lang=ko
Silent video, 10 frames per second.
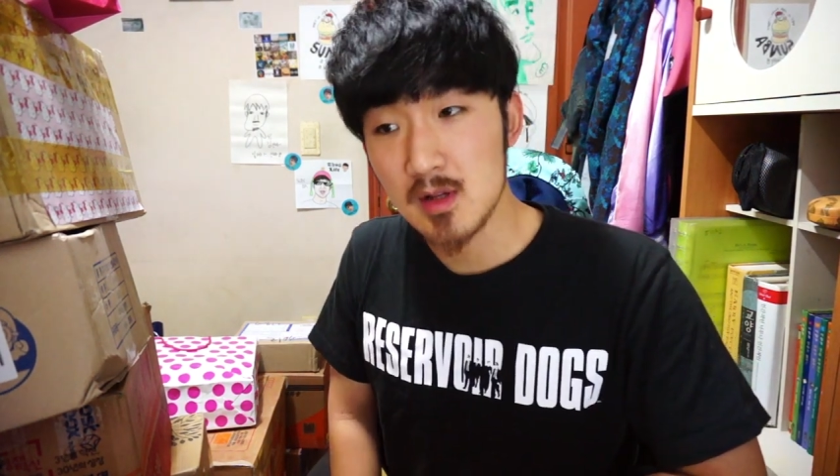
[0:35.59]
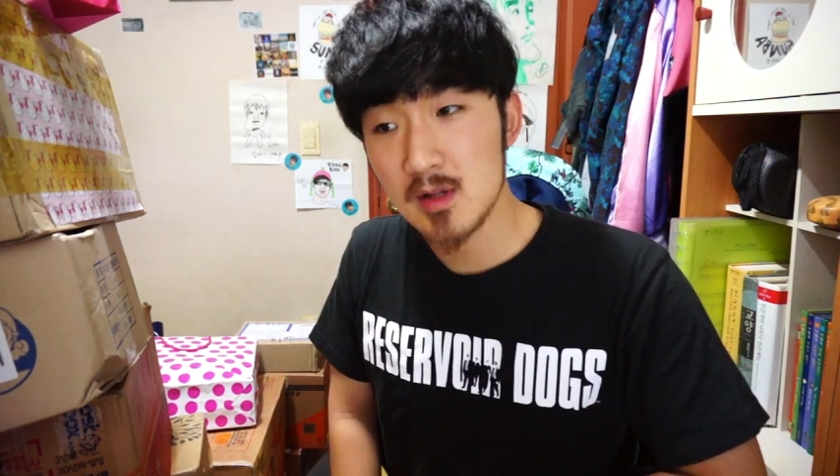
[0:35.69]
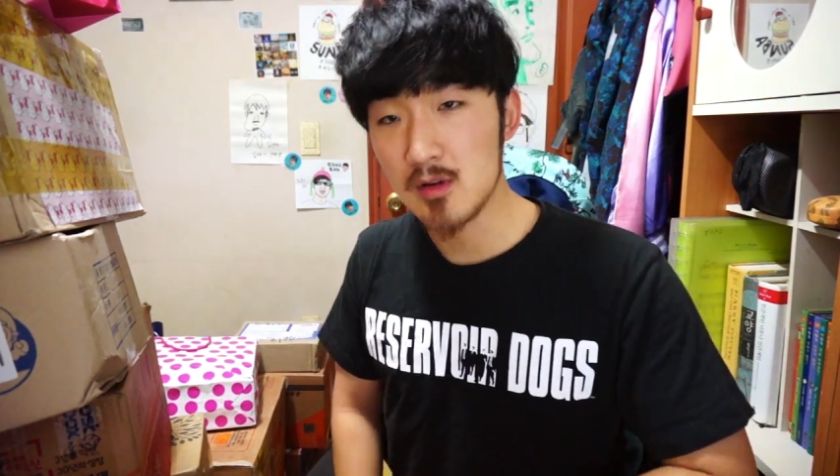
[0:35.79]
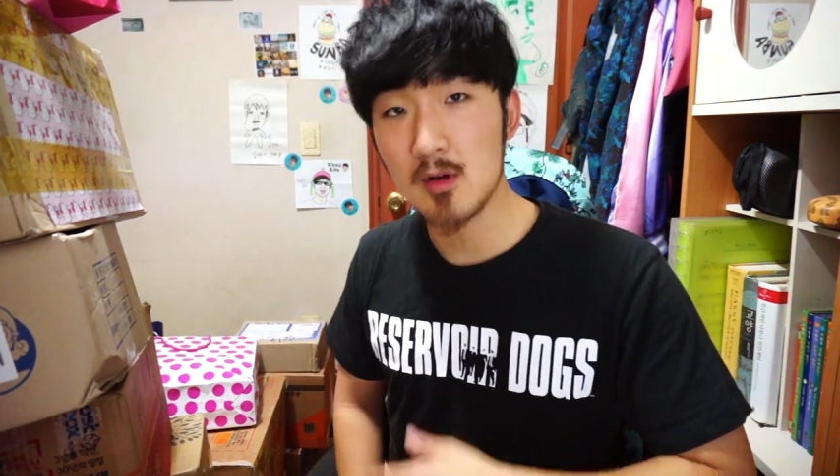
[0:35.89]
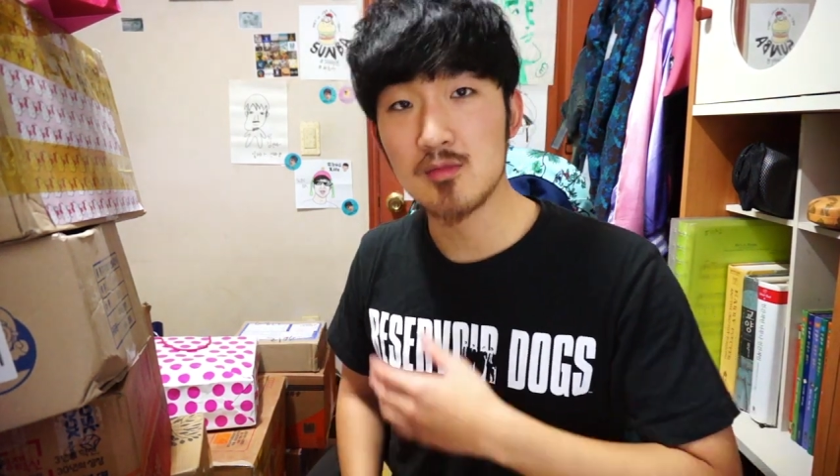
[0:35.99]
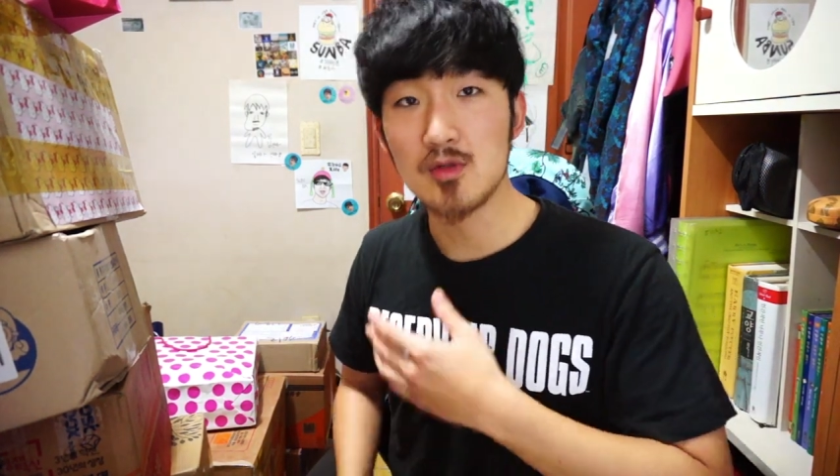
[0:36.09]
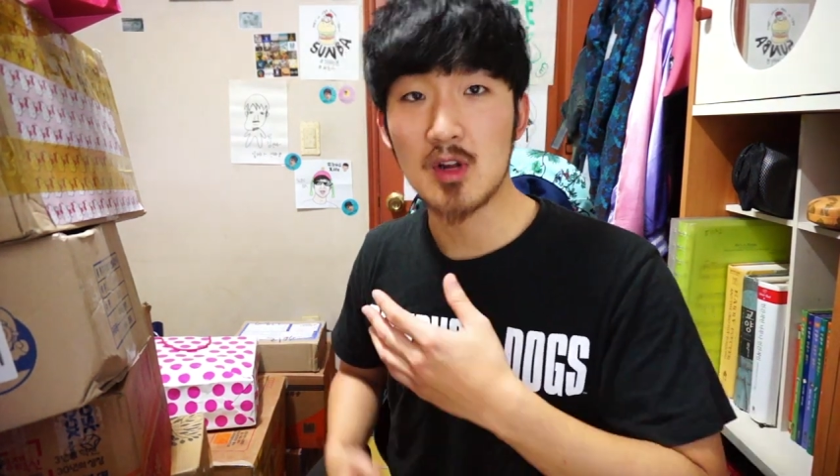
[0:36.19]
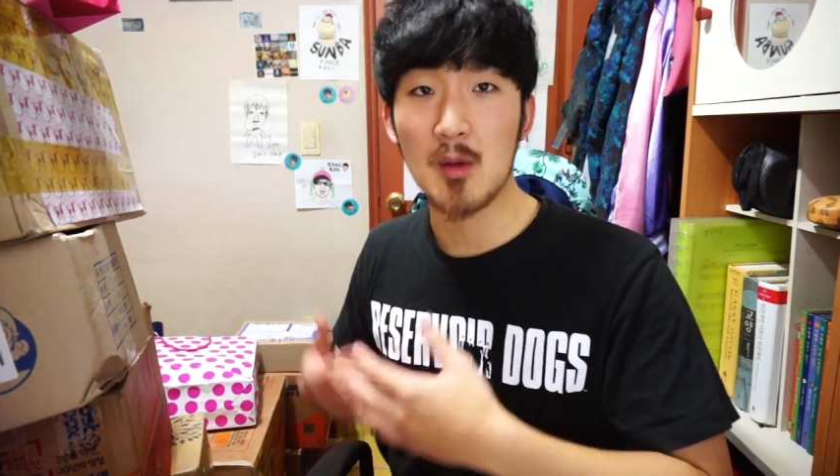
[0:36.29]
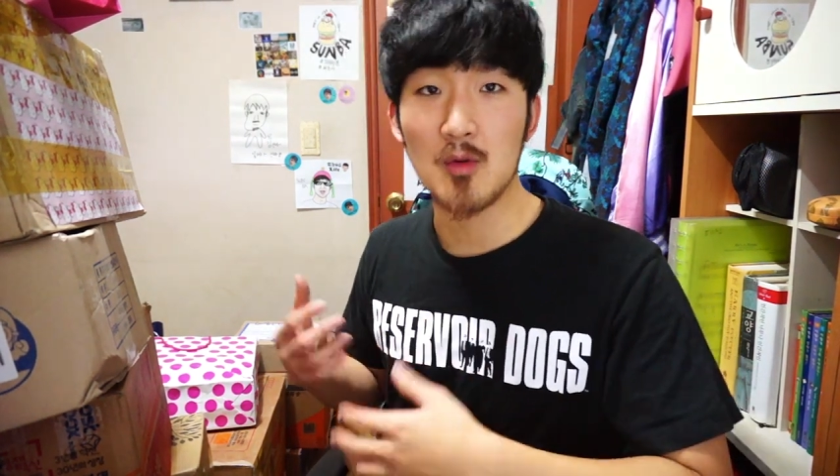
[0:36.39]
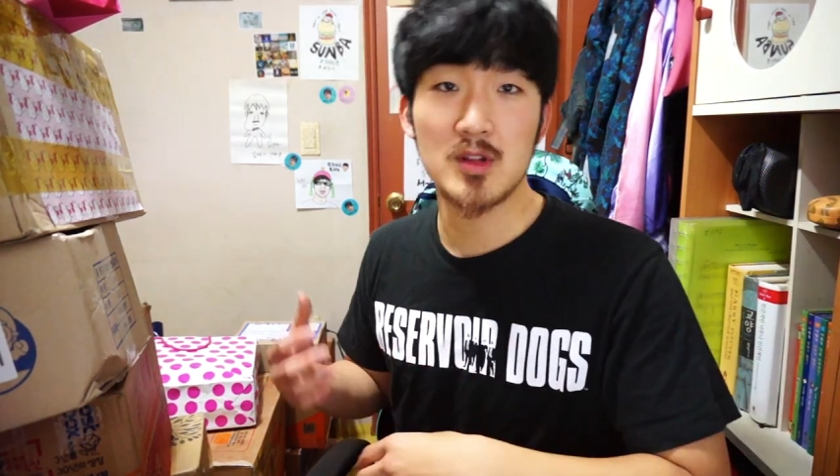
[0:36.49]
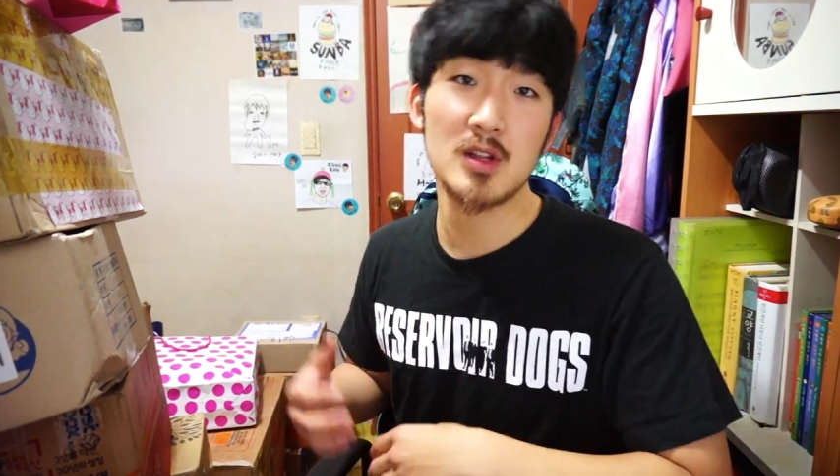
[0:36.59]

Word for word: 선물 개봉